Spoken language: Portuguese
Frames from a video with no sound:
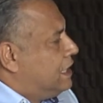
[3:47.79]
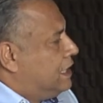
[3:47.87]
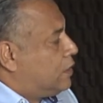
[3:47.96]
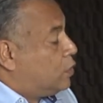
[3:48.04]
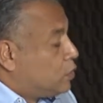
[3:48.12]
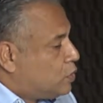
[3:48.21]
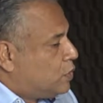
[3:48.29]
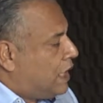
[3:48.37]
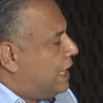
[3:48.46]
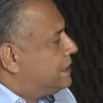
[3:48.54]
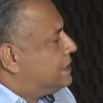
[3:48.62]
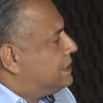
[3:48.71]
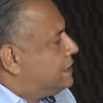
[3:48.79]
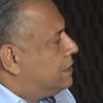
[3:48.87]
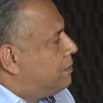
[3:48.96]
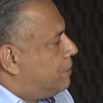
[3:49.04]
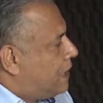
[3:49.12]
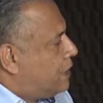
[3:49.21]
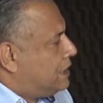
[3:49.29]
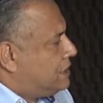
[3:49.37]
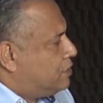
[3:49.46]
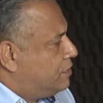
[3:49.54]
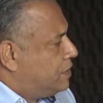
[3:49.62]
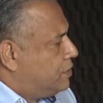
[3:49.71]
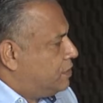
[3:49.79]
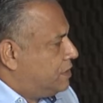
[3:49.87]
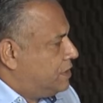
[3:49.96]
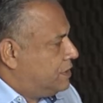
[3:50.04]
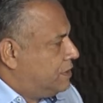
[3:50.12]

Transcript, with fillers: e culturais para essa juventude.